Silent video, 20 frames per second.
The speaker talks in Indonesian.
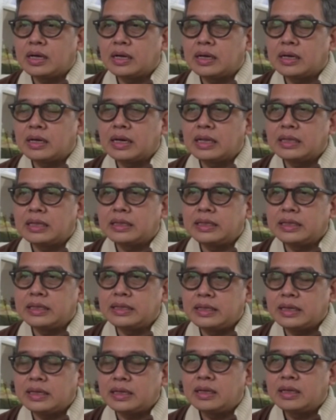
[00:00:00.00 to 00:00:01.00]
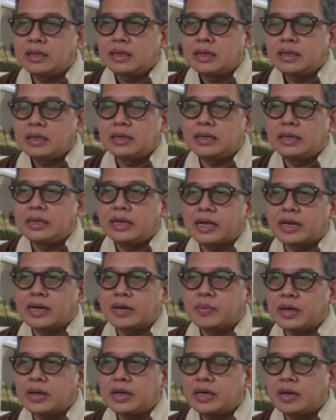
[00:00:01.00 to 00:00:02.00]
e, nantinya
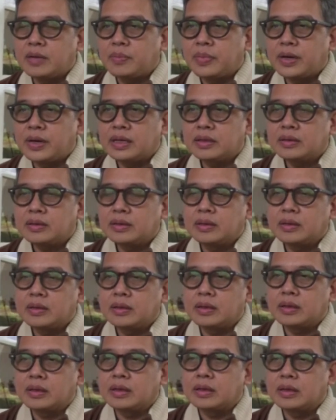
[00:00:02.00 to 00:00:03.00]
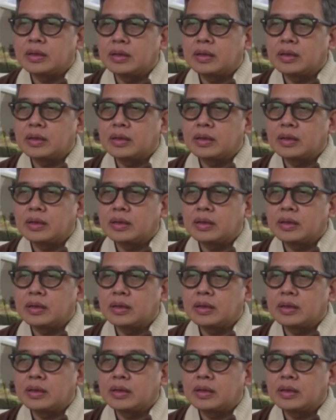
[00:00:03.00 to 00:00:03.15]
diharapkan dapat e,